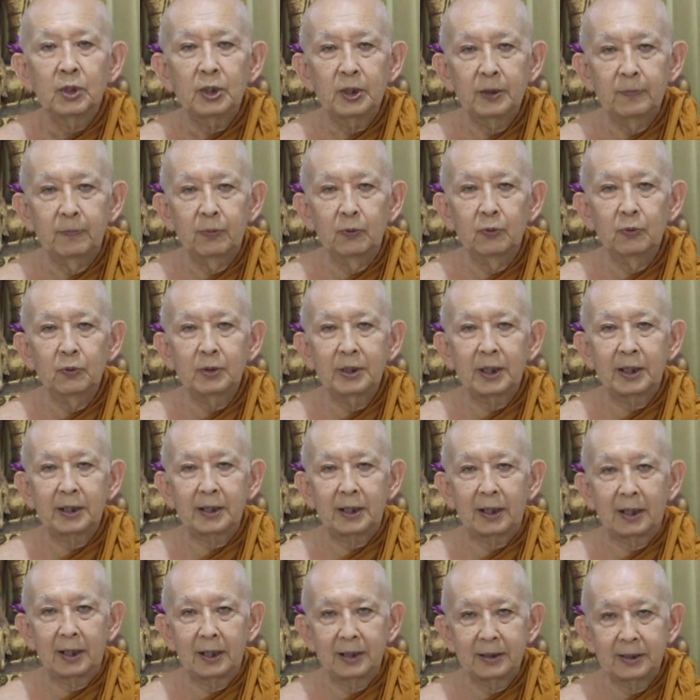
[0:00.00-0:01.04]
Ibu
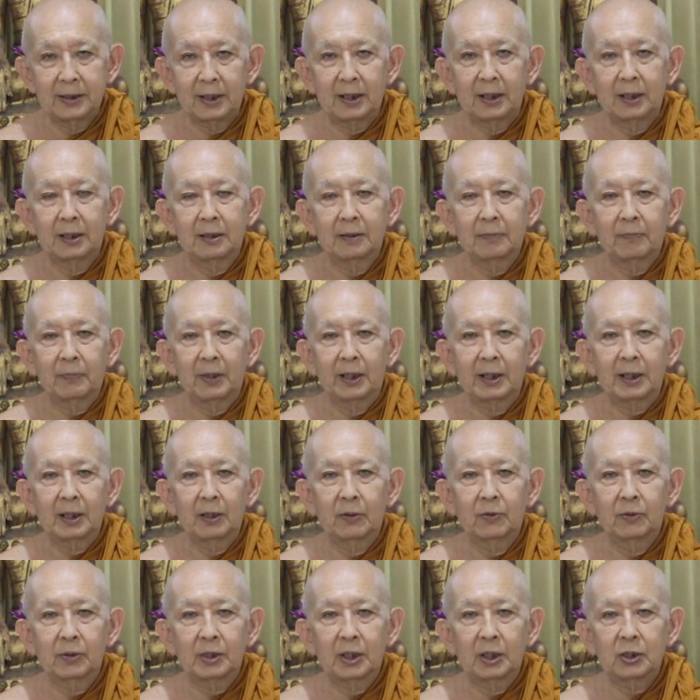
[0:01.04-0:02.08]
dan ayah,
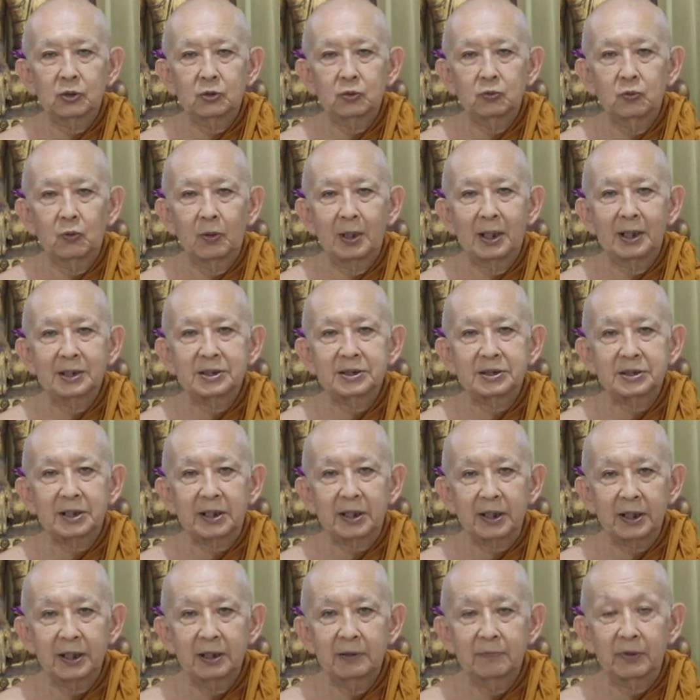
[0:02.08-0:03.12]
para orang tua
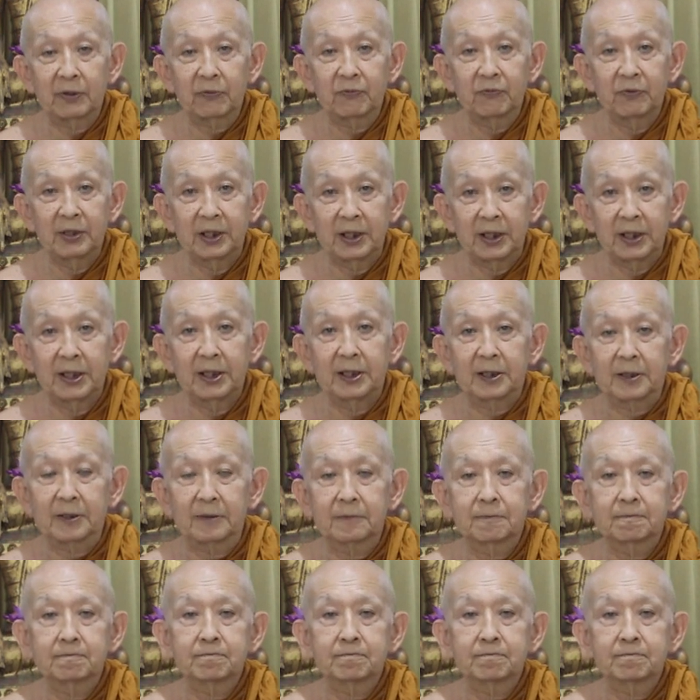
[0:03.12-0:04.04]
sering berpikir,